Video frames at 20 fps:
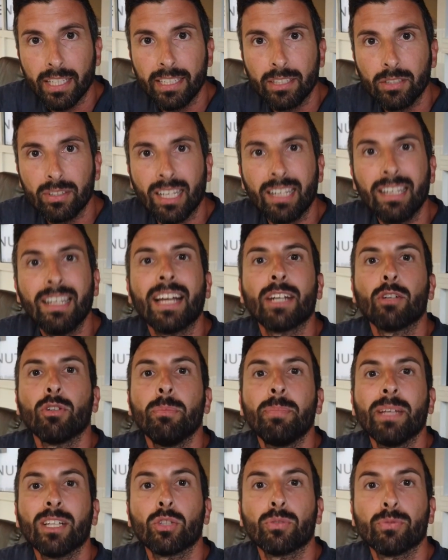installare
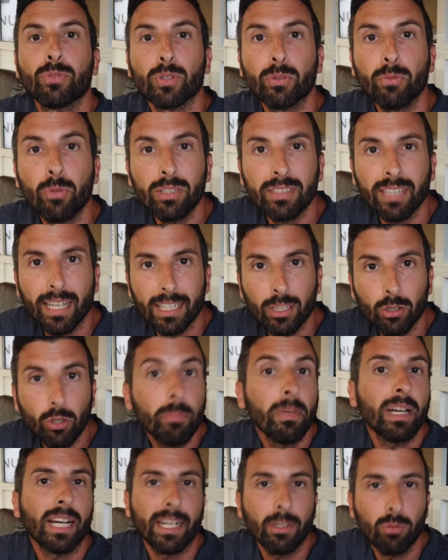un impianto fotovoltaico
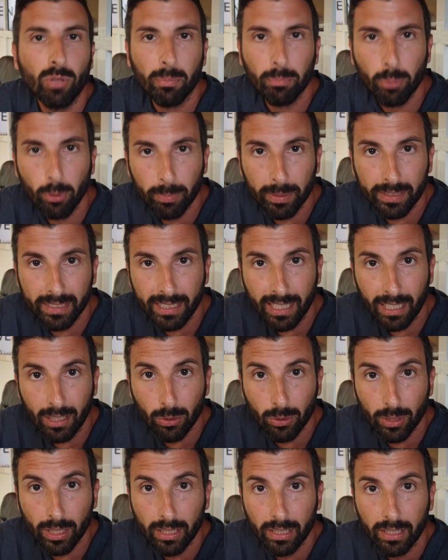e magari una pompa di
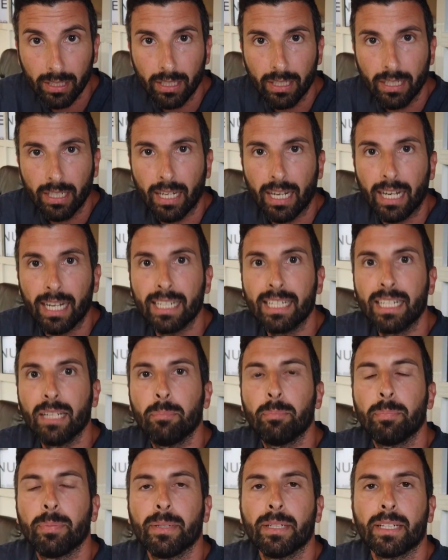calore
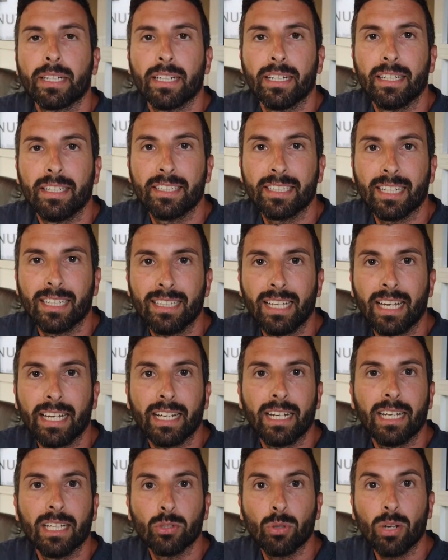anche per
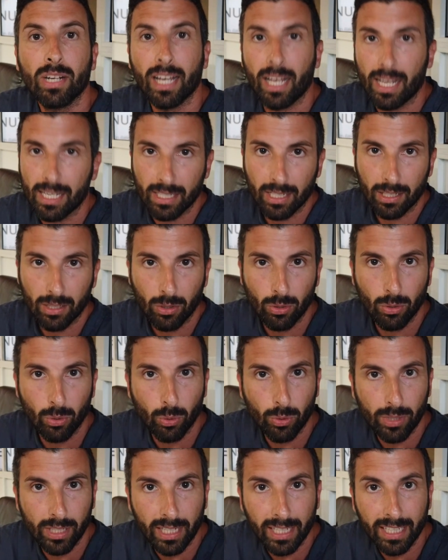riscaldare la sua casa
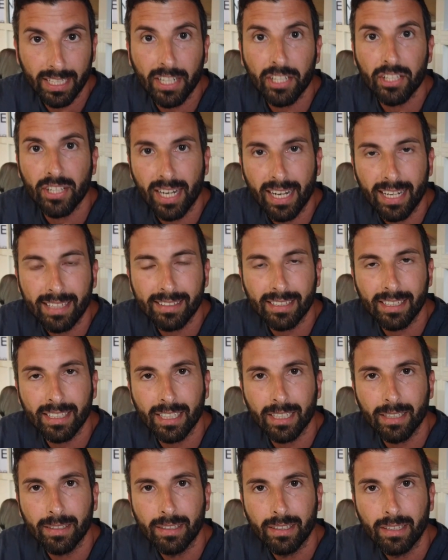con l'energia
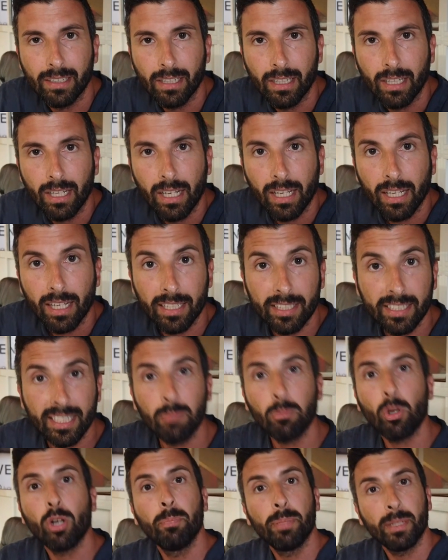elettrica. Eh,
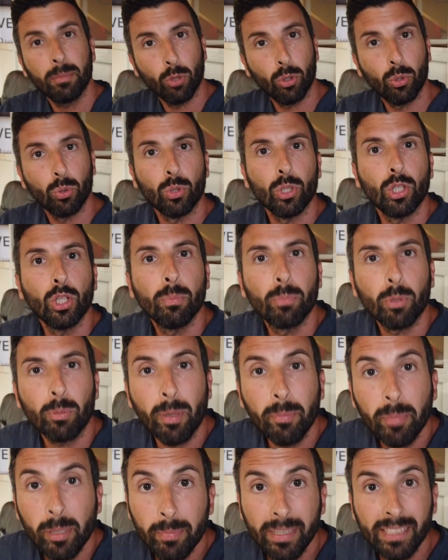siamo al primo luglio,
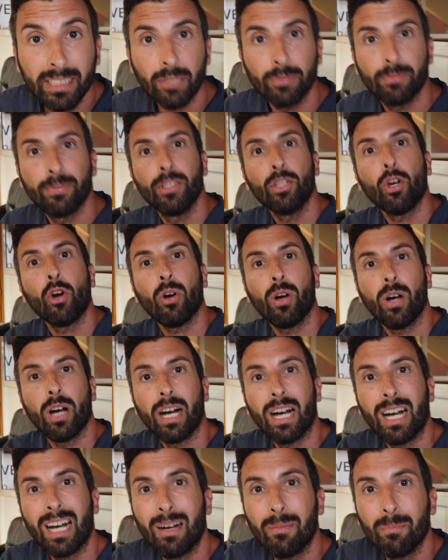probabilmente
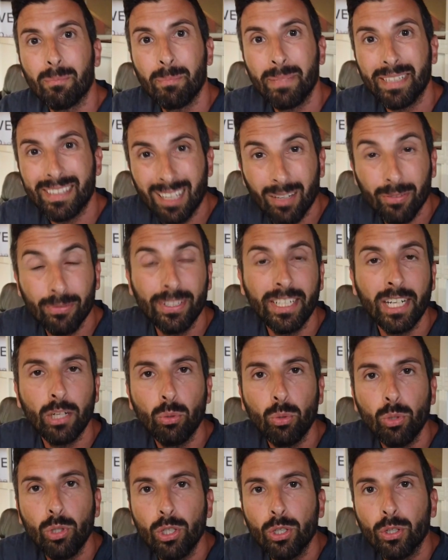fino a metà fine
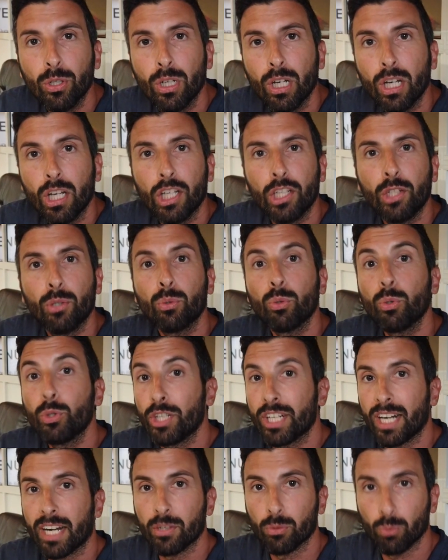luglio non
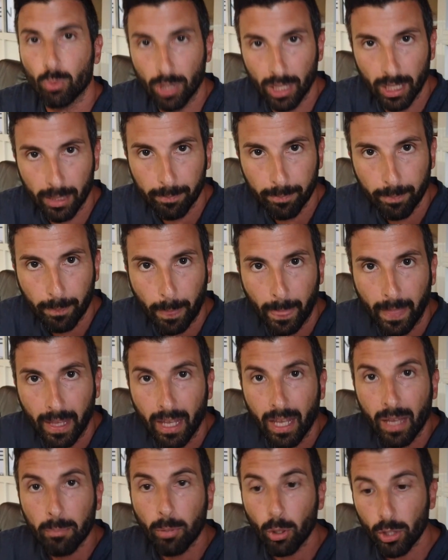uscirà nulla.
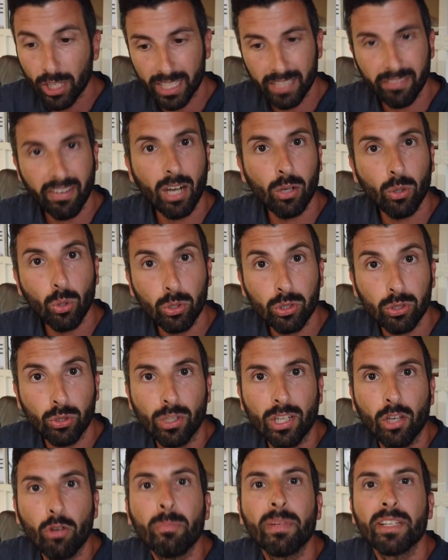Poi arriva
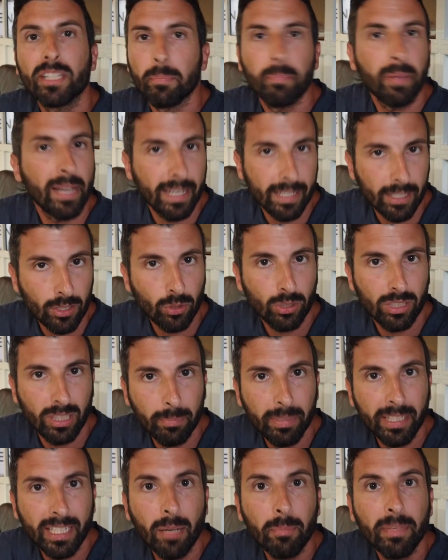agosto che è un mese perso
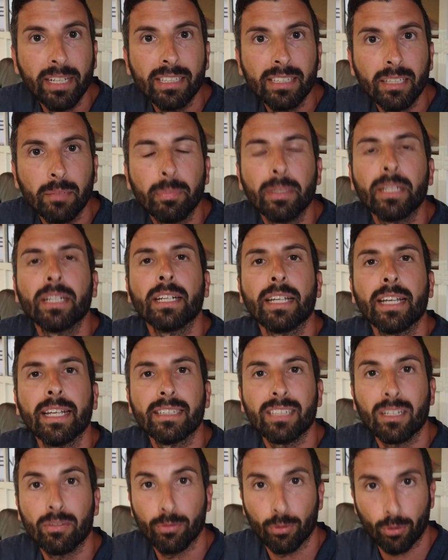tipicamente
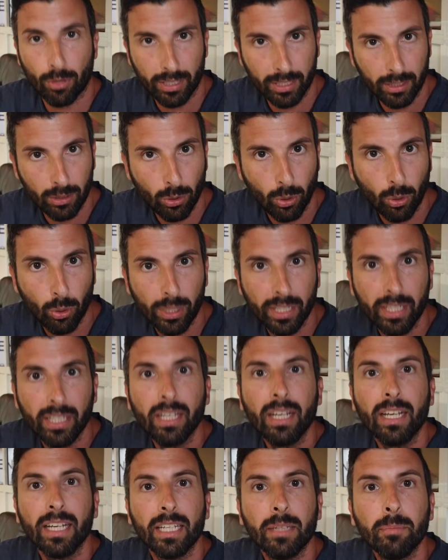perché tra
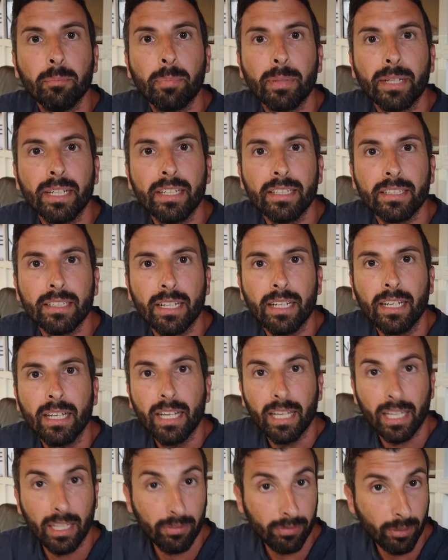fornitori, imprese
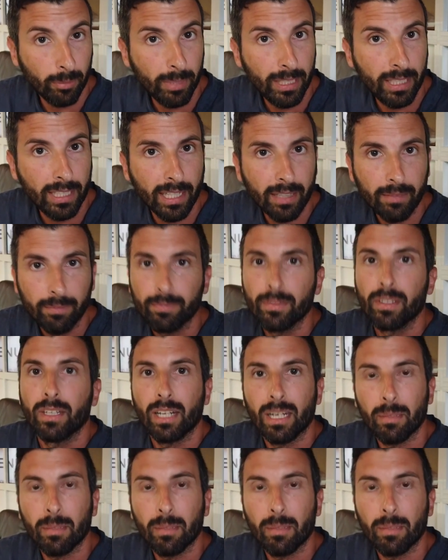e famiglie